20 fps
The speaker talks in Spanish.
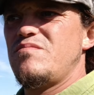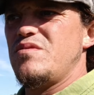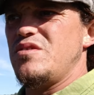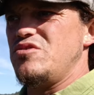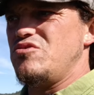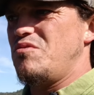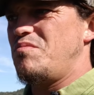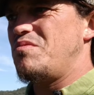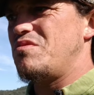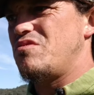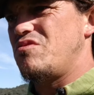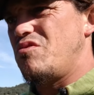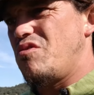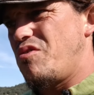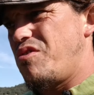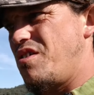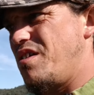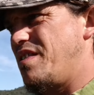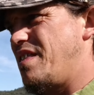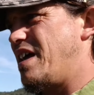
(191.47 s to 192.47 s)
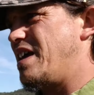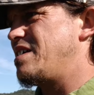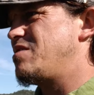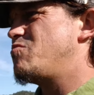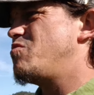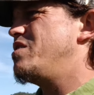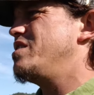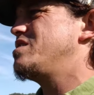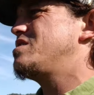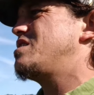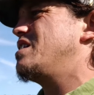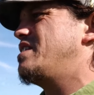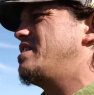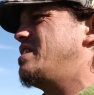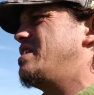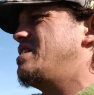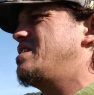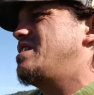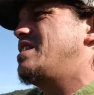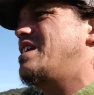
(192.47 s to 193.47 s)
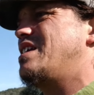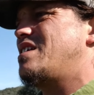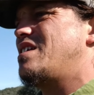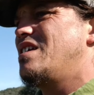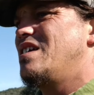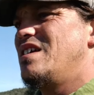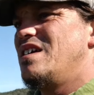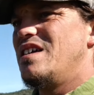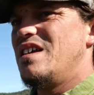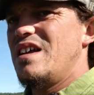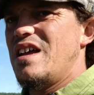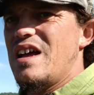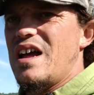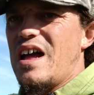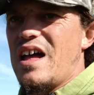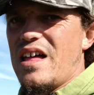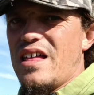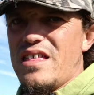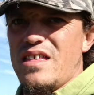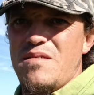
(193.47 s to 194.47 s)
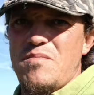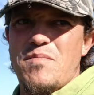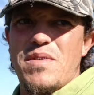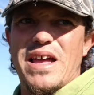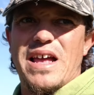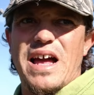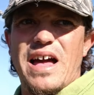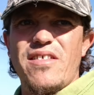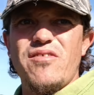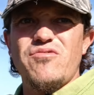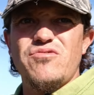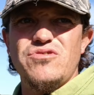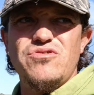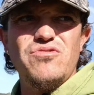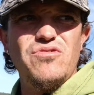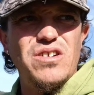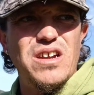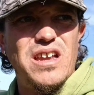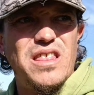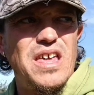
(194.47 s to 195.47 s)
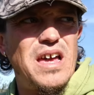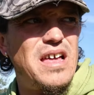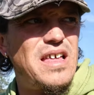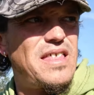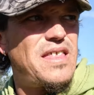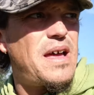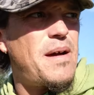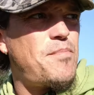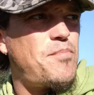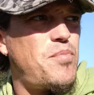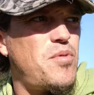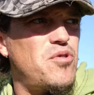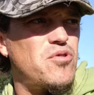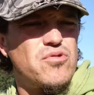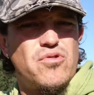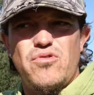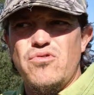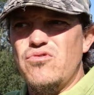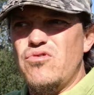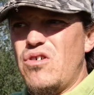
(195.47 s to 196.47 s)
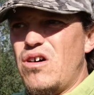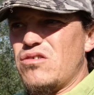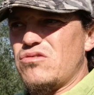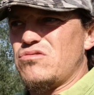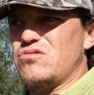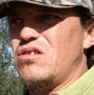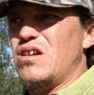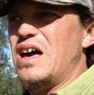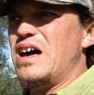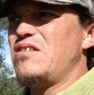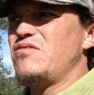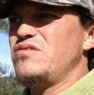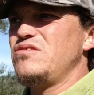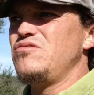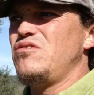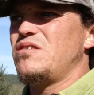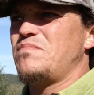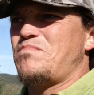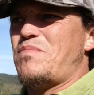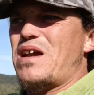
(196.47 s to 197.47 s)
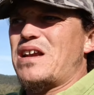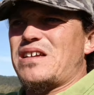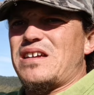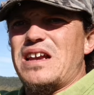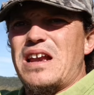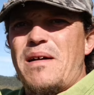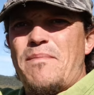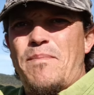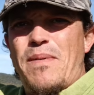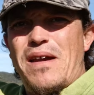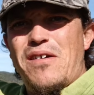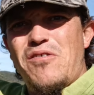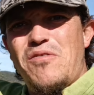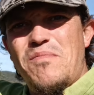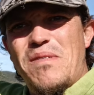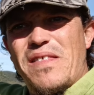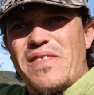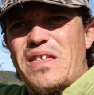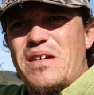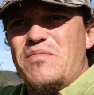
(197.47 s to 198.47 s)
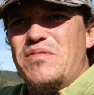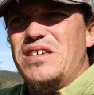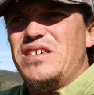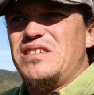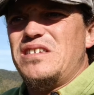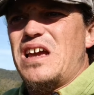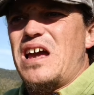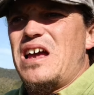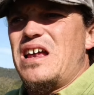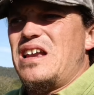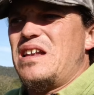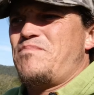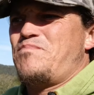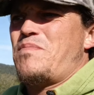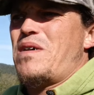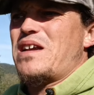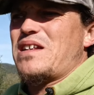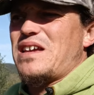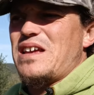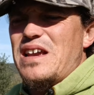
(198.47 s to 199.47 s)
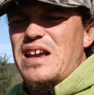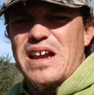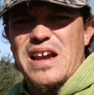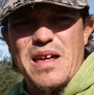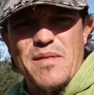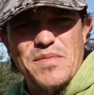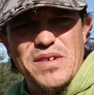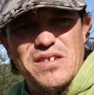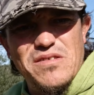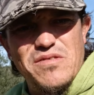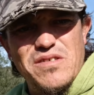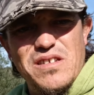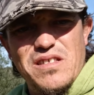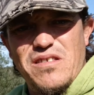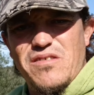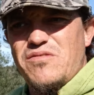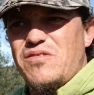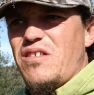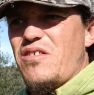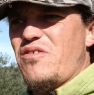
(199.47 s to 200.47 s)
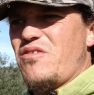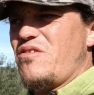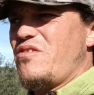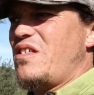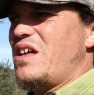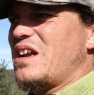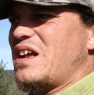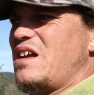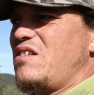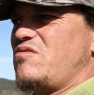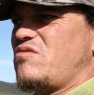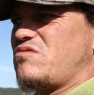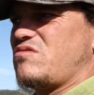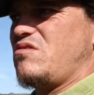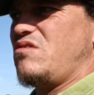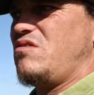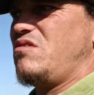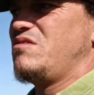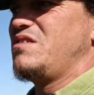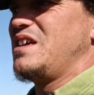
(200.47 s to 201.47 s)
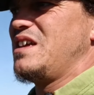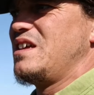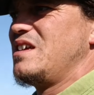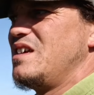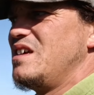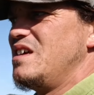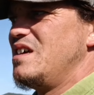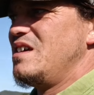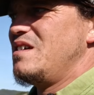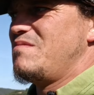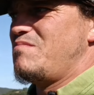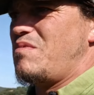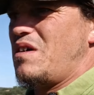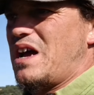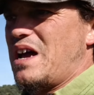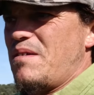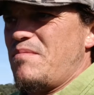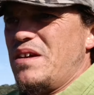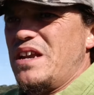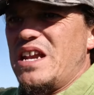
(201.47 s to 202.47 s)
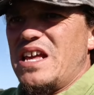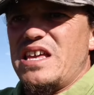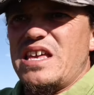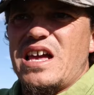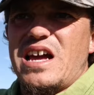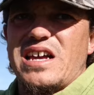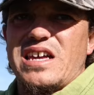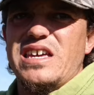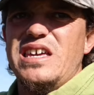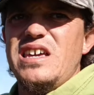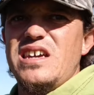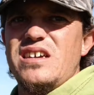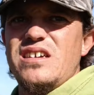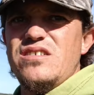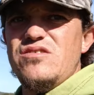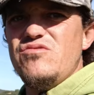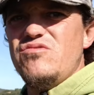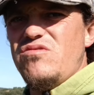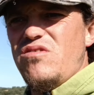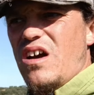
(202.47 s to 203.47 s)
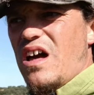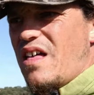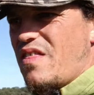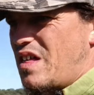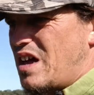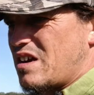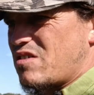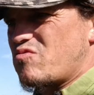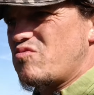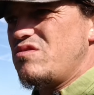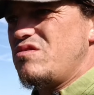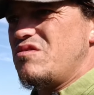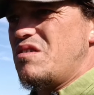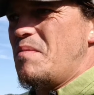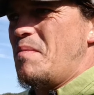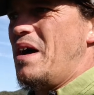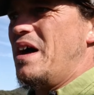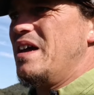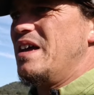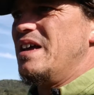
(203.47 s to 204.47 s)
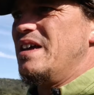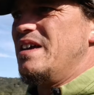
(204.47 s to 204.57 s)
Y yo, pero no se dais cuenta de ese mercado, que yo y a dar por culo a otro lado, yo al Parque Las Palomas de Villa, al Parque Las Lamillos, y donde marca los cojones, para que venéis aquí, Guillo, a dar ruido nomás.